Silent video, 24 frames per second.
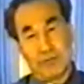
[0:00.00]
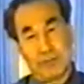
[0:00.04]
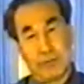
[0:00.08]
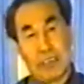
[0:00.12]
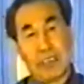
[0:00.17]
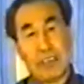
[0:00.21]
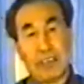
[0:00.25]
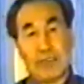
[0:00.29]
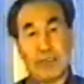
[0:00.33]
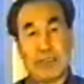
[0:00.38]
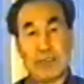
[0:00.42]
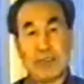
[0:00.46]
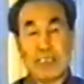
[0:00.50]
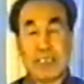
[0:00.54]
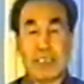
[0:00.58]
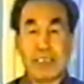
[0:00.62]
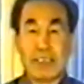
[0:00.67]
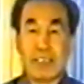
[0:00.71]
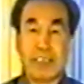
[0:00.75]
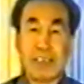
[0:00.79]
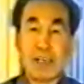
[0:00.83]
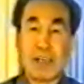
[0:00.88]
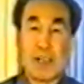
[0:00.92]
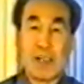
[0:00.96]
比较局
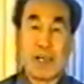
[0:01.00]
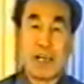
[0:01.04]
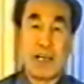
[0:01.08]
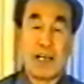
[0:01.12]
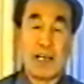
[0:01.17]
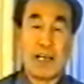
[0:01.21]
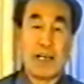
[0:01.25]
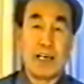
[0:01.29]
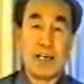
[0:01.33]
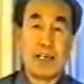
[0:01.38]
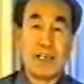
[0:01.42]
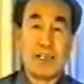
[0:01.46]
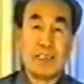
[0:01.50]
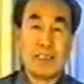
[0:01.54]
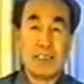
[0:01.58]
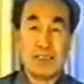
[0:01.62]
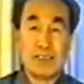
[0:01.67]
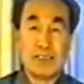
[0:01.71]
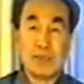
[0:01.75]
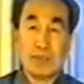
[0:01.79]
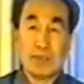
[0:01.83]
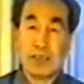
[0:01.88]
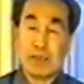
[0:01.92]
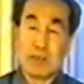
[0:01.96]
限，啊，
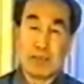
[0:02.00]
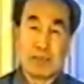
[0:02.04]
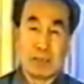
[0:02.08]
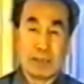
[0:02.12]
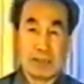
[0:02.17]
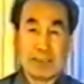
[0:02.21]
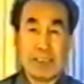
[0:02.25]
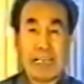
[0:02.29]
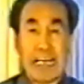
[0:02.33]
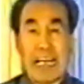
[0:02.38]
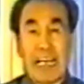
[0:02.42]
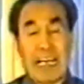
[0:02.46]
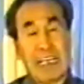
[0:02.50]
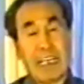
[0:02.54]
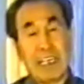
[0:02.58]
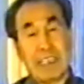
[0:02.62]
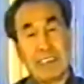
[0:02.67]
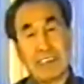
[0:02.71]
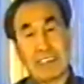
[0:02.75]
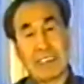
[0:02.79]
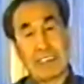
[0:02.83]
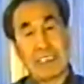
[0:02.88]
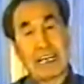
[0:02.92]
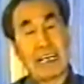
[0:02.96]
比如普通的癌，
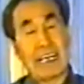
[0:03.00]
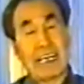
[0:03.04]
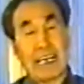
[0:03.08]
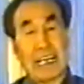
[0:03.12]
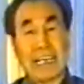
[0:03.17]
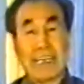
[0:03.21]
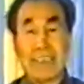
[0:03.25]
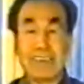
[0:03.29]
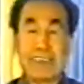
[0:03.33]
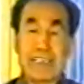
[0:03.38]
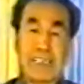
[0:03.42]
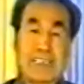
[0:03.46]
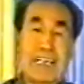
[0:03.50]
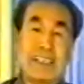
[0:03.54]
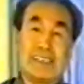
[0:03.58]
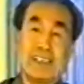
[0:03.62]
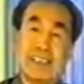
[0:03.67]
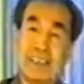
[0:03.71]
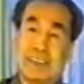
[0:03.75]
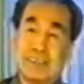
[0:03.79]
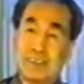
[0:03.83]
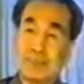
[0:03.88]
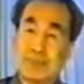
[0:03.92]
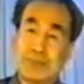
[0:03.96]
肝癌在肝
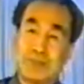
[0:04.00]
上，